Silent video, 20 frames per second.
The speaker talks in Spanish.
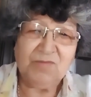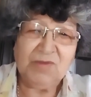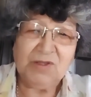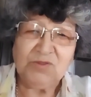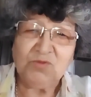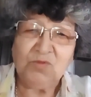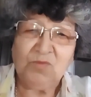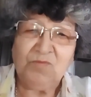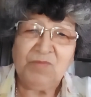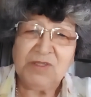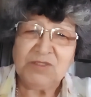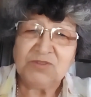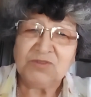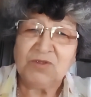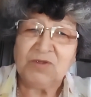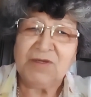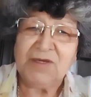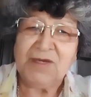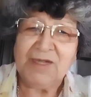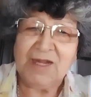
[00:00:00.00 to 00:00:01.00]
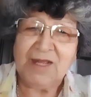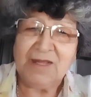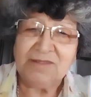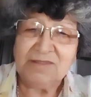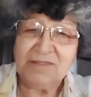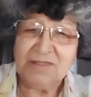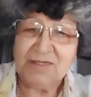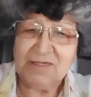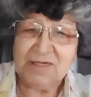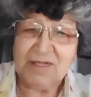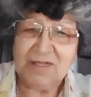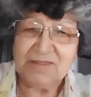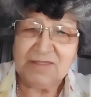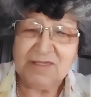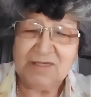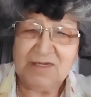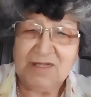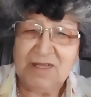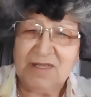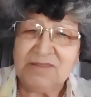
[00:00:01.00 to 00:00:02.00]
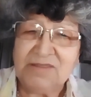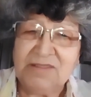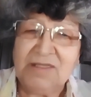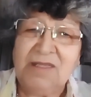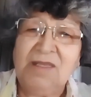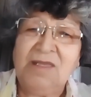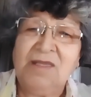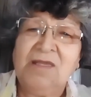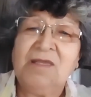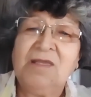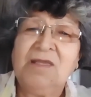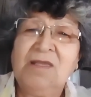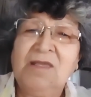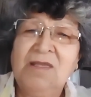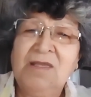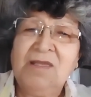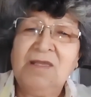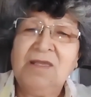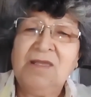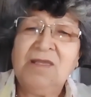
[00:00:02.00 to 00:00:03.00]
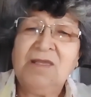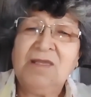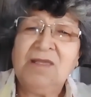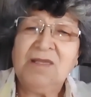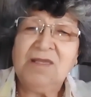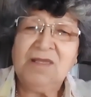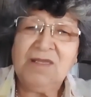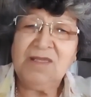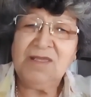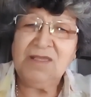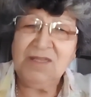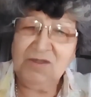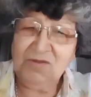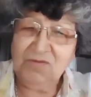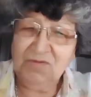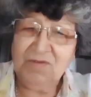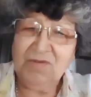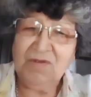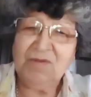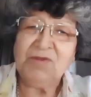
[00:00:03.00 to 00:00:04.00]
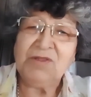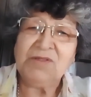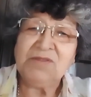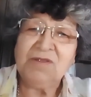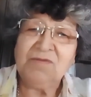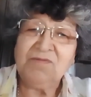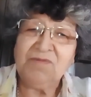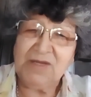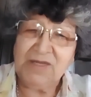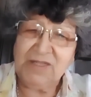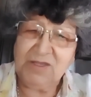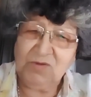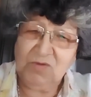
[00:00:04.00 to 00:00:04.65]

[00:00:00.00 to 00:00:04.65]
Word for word: mando un beso grande, grande, grande. Y nuevamente feliz